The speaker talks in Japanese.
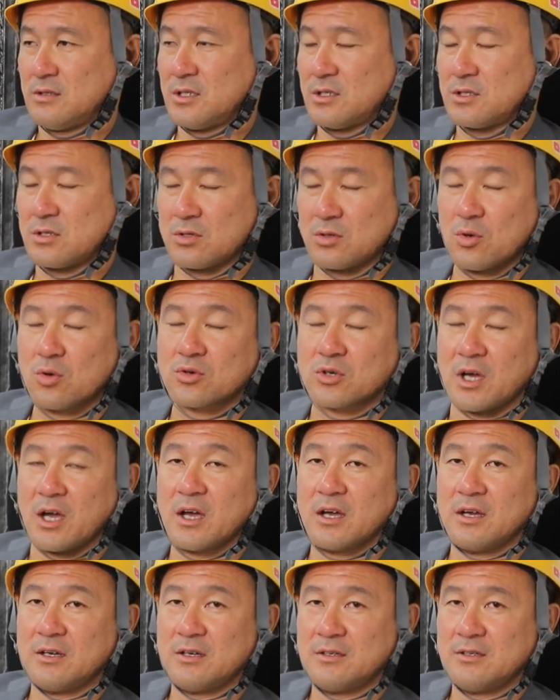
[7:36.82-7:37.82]
すごくない
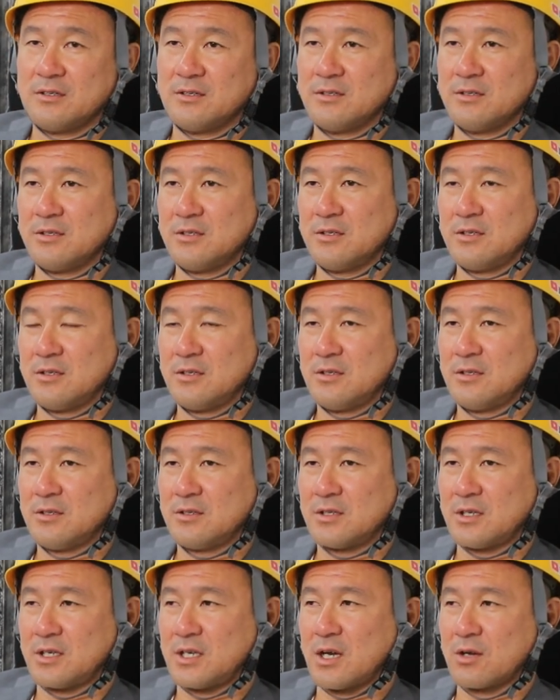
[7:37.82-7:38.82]

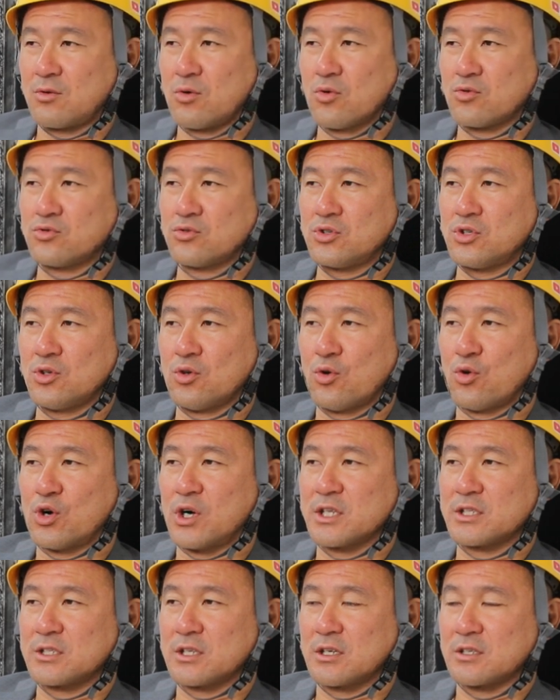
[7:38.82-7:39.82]
100億企業
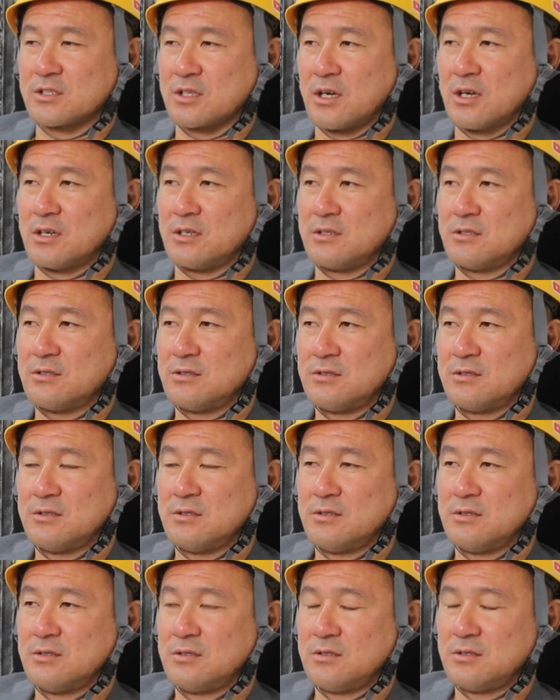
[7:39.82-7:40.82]
があったらさ
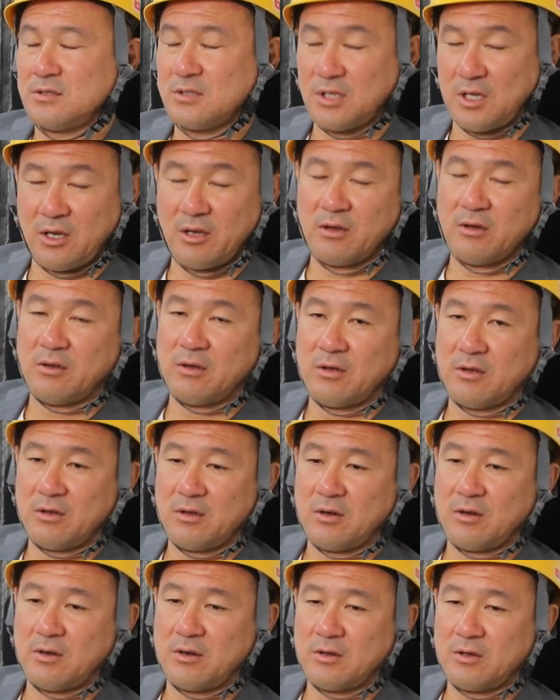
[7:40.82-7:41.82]
ね
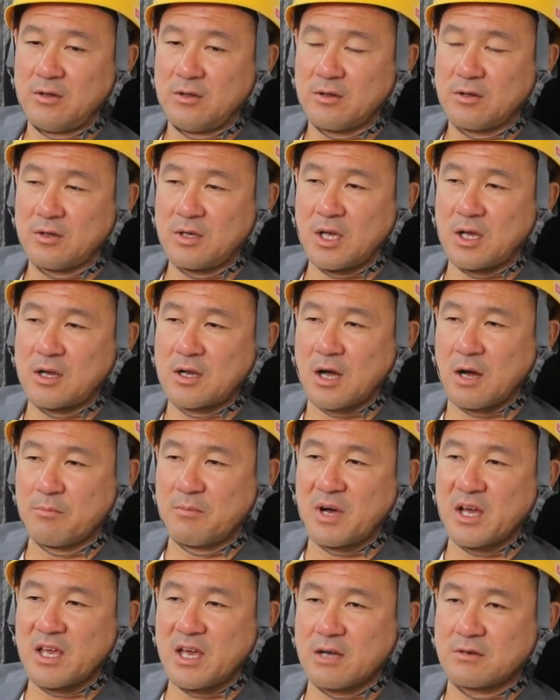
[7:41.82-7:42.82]
月
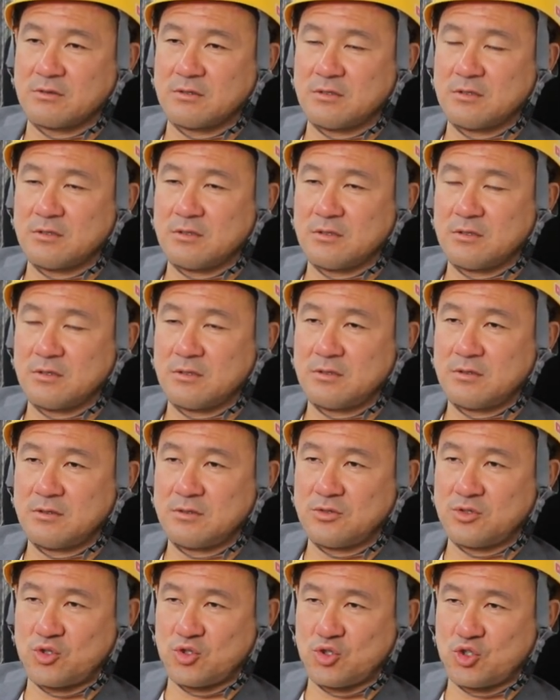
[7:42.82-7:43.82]
間まあ約
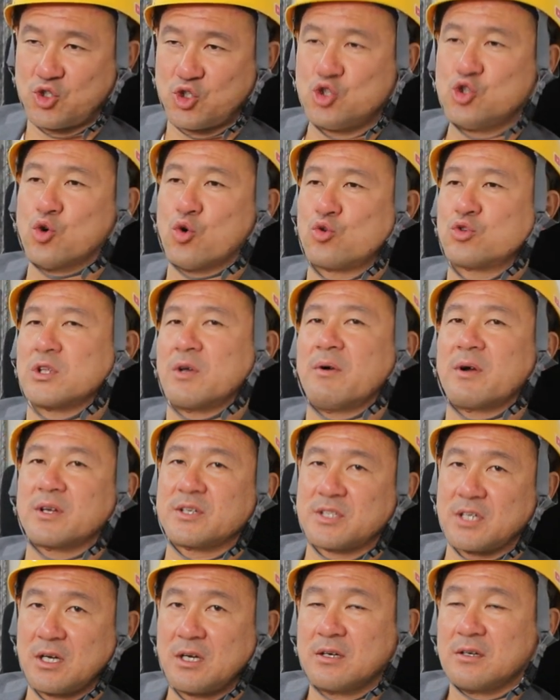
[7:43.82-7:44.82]
10, 10億なわけ
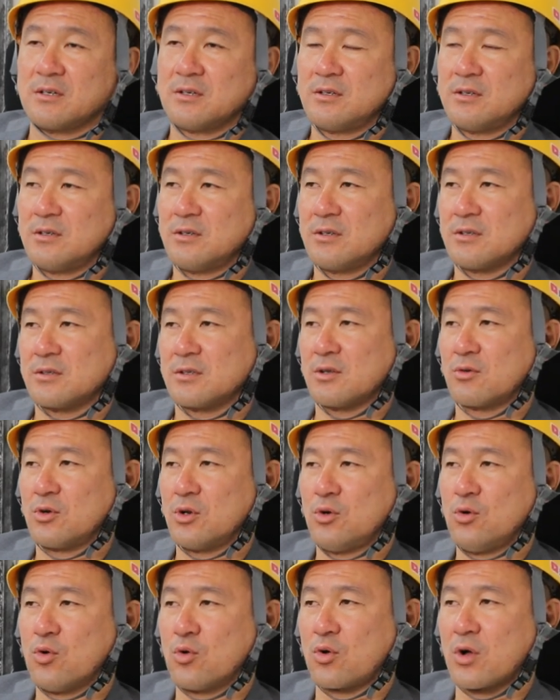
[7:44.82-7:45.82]
じゃんでこ
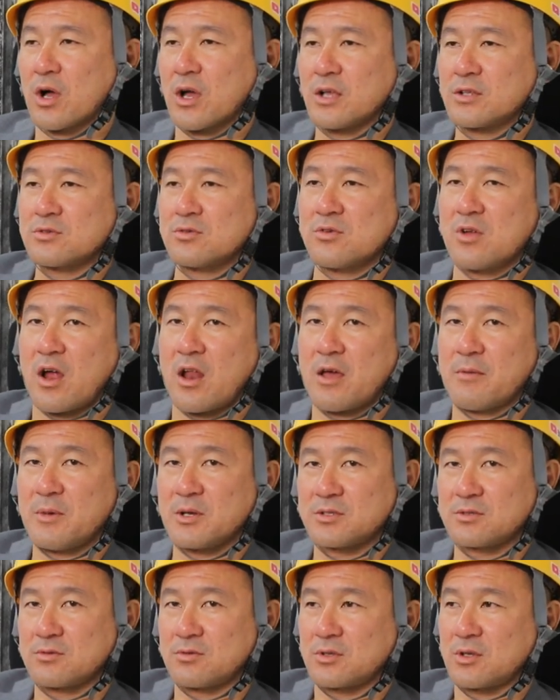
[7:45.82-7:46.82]
れ6か月後に払い
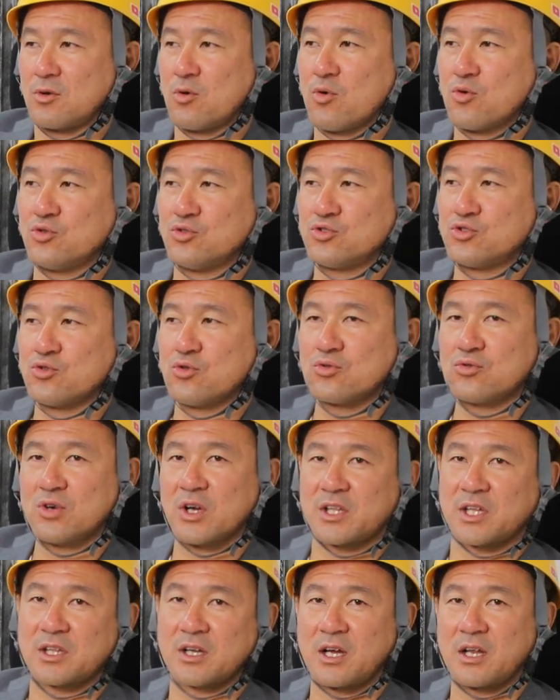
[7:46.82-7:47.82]
ますってことは60億ぐ
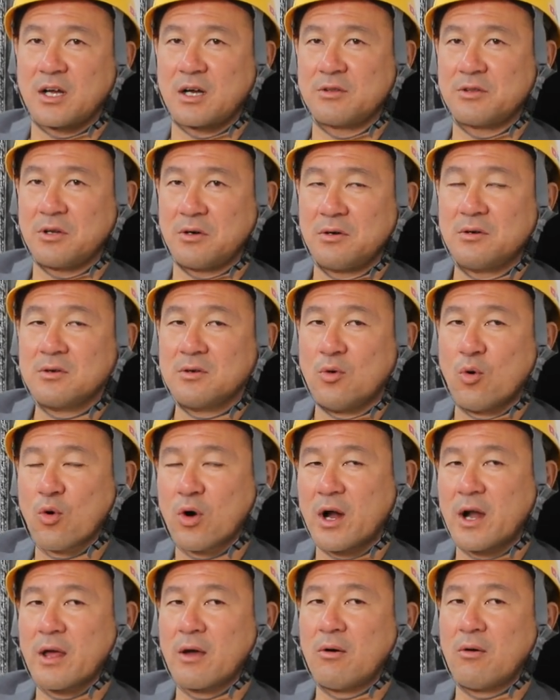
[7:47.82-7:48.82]
らい立て替えなあかんだよお
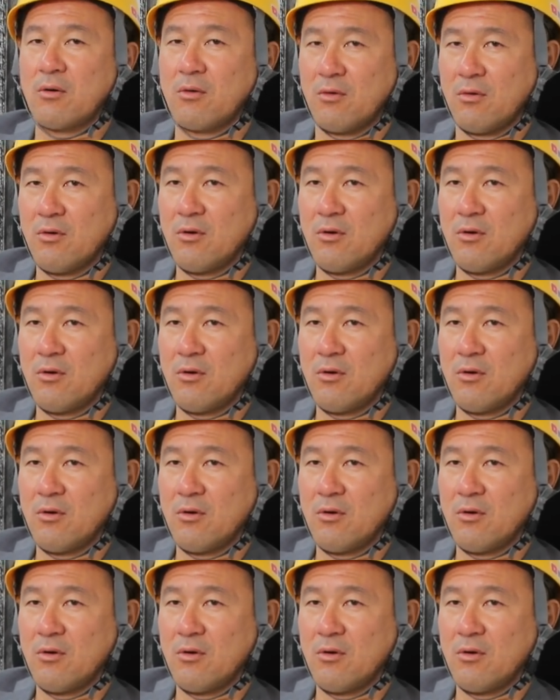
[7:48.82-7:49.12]
金を